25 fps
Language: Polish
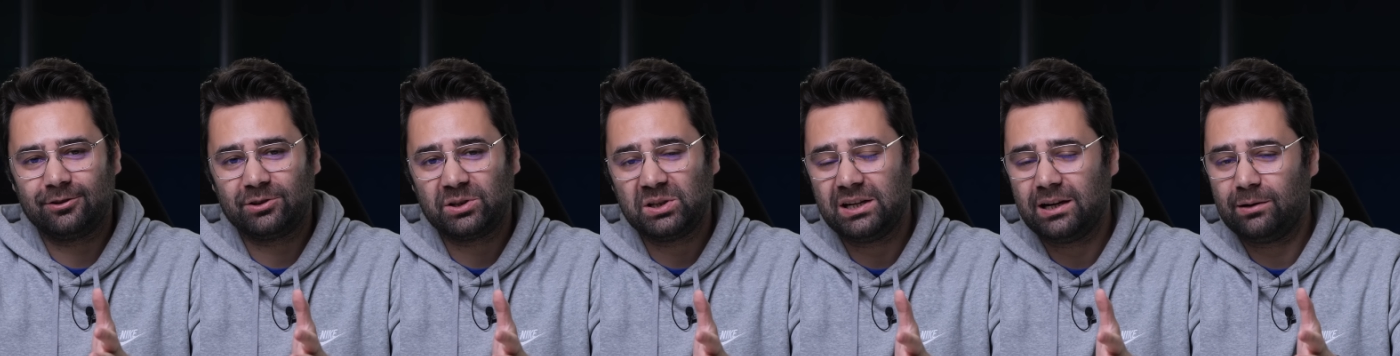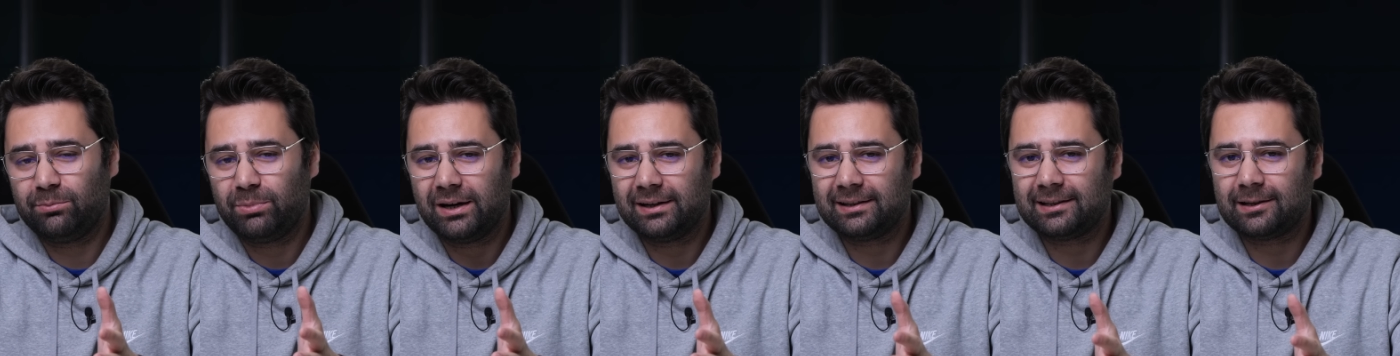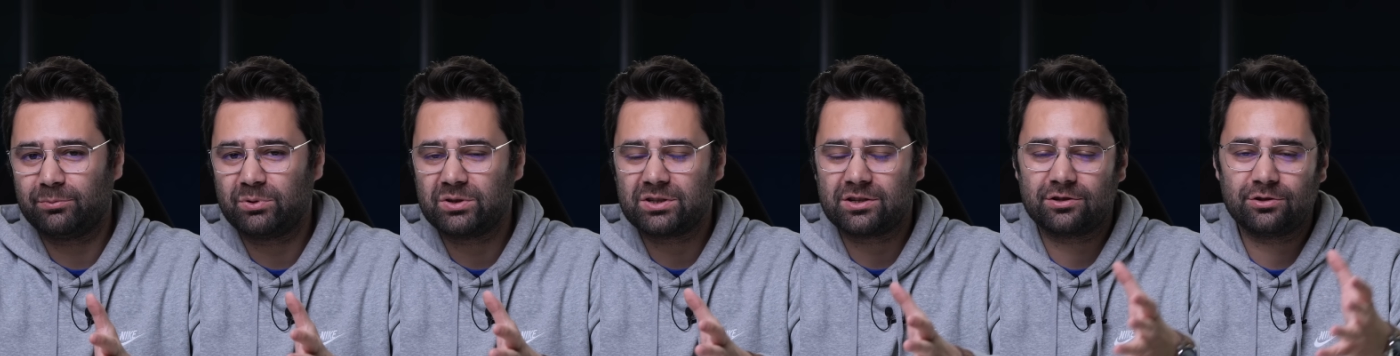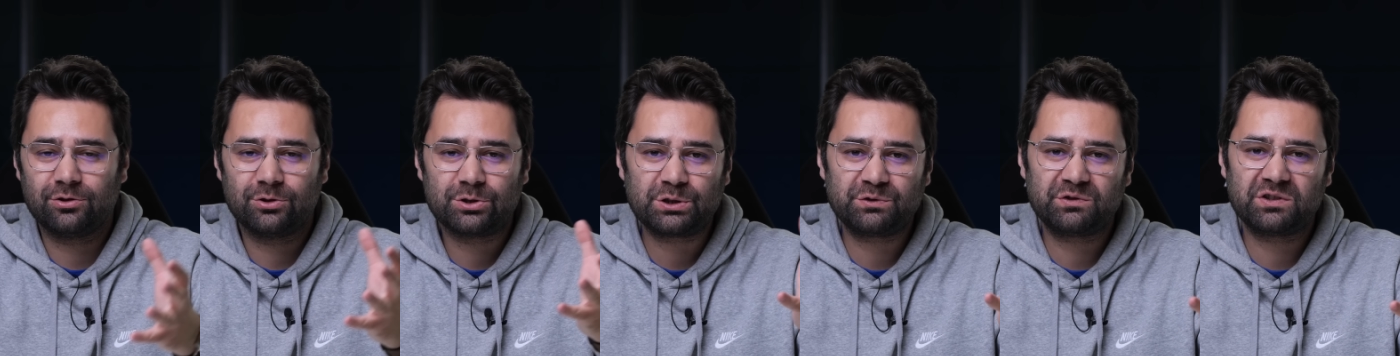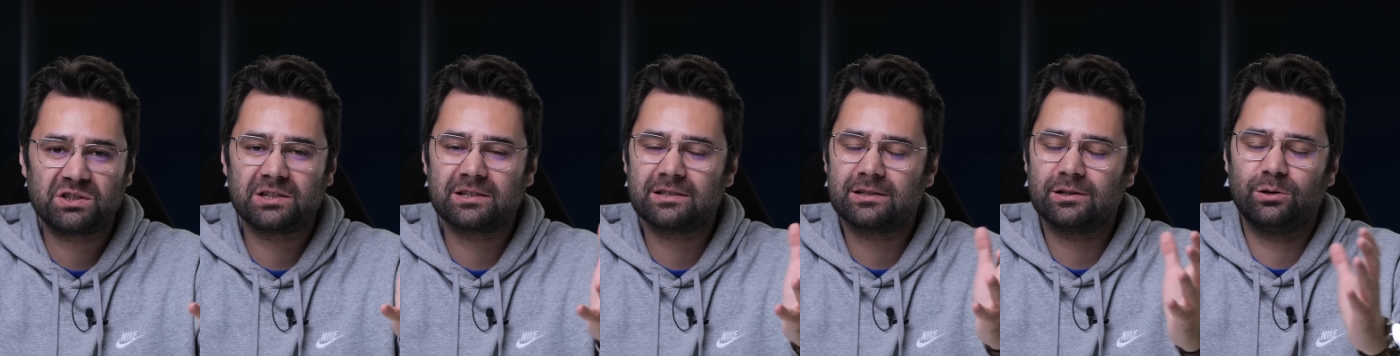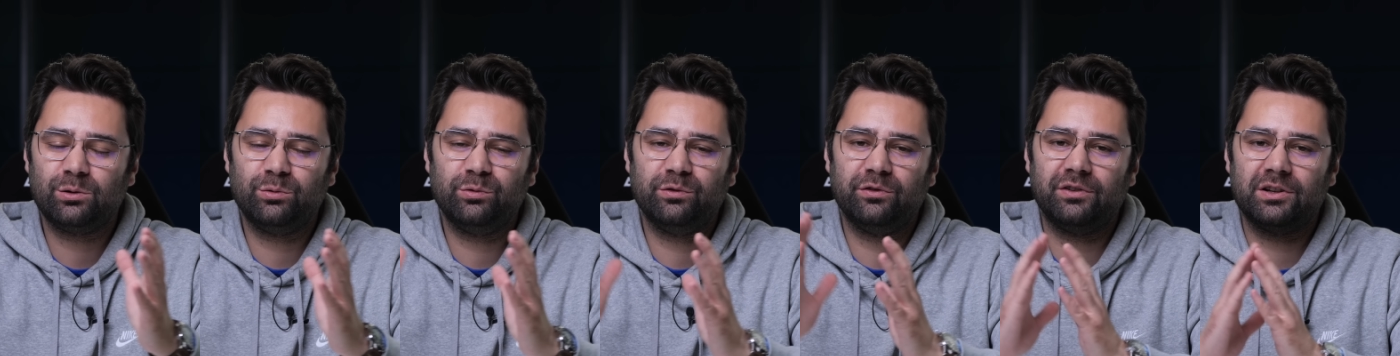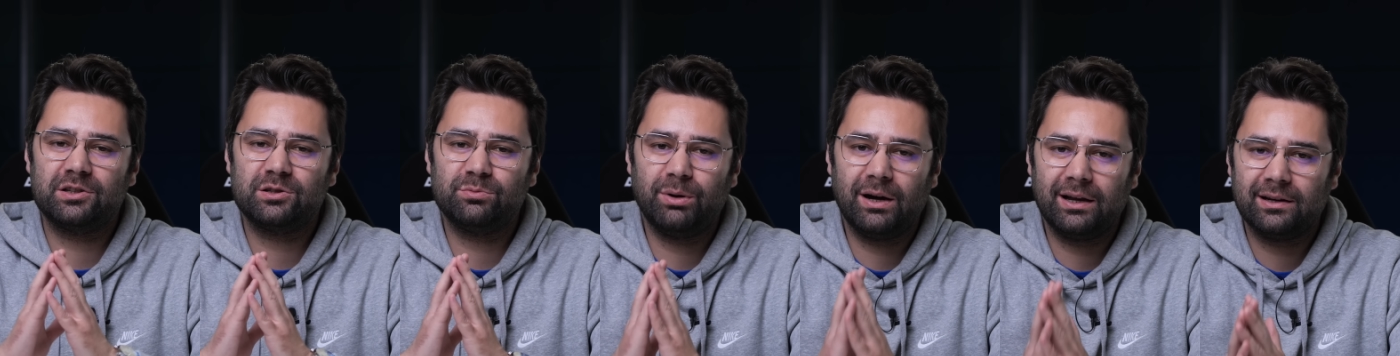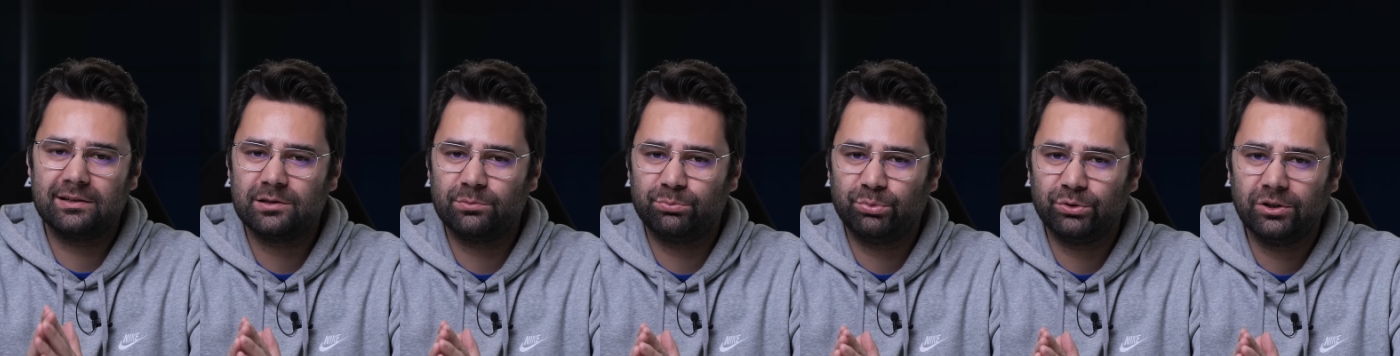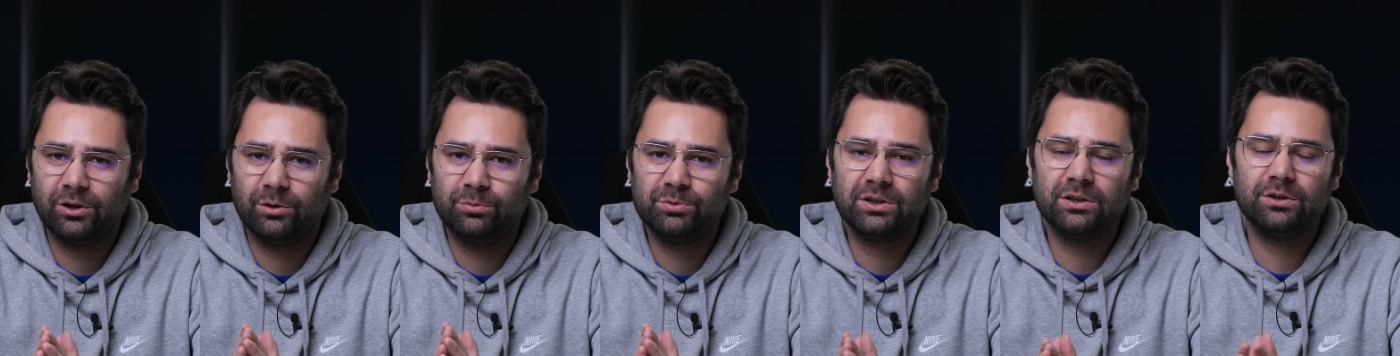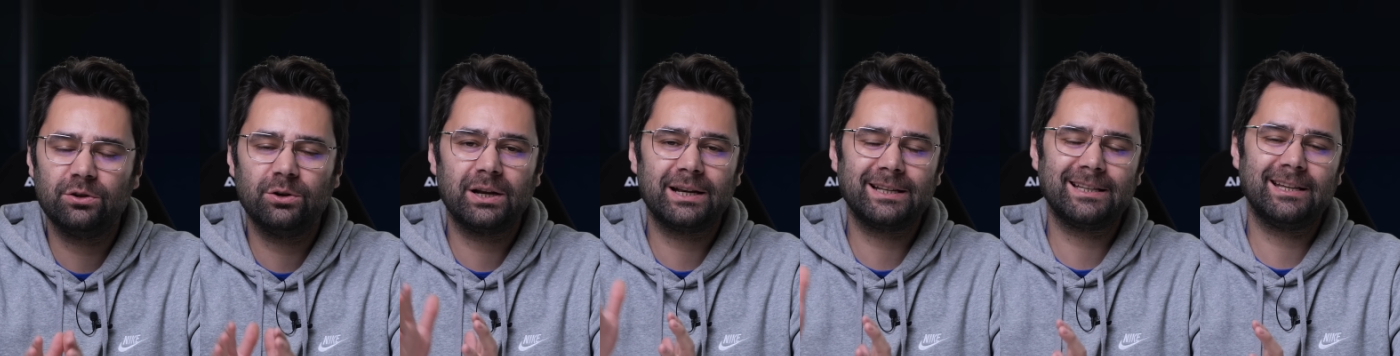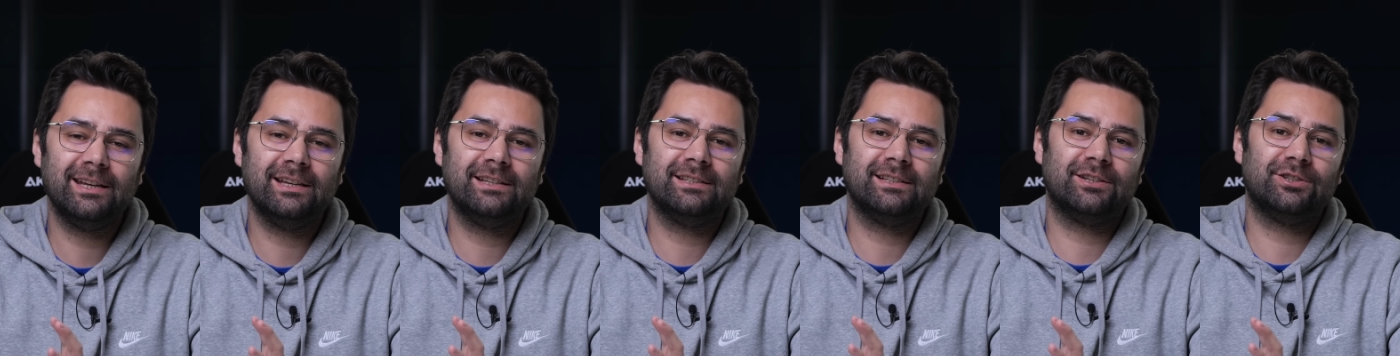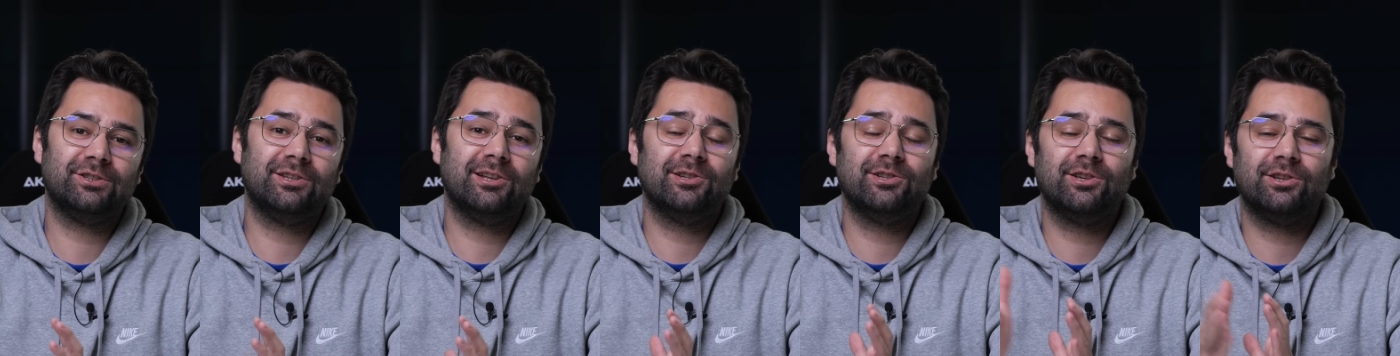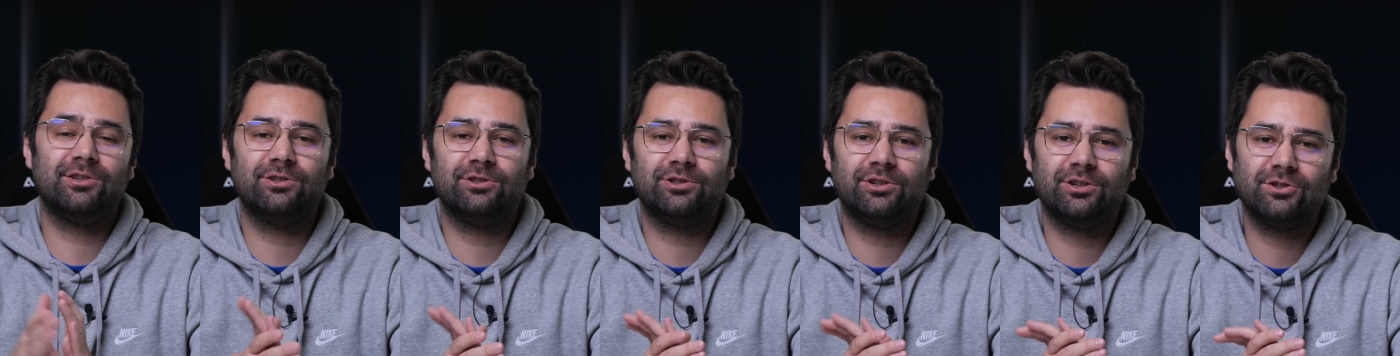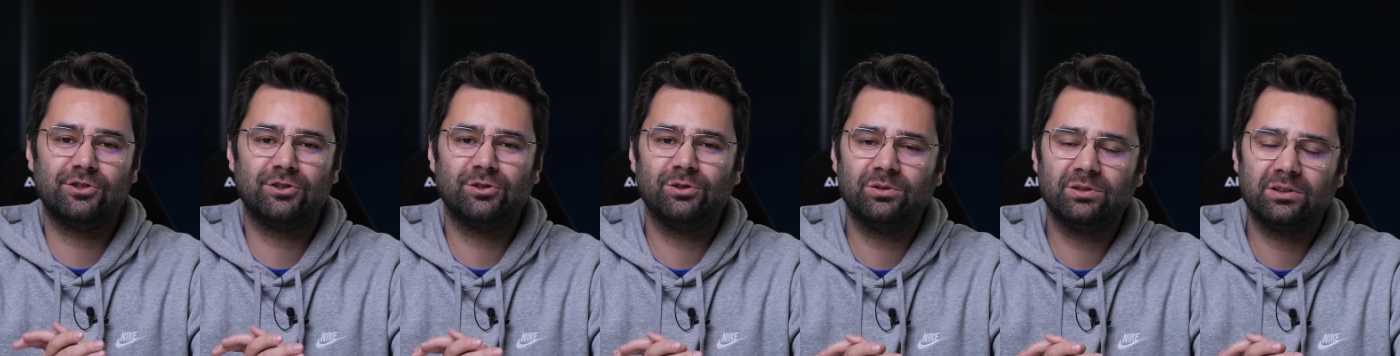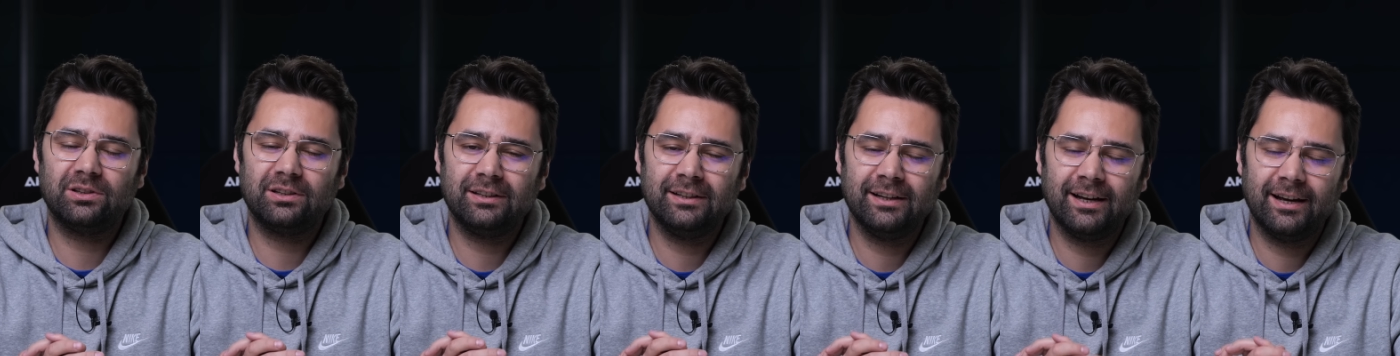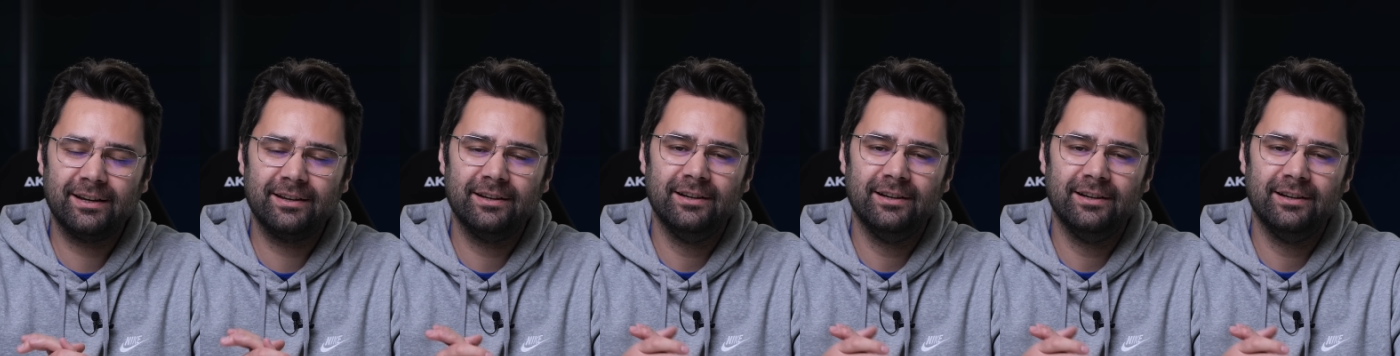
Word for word: od Gigabyte będzie się oczywiście zachowywać bardzo podobnie do RTX 4060 Ti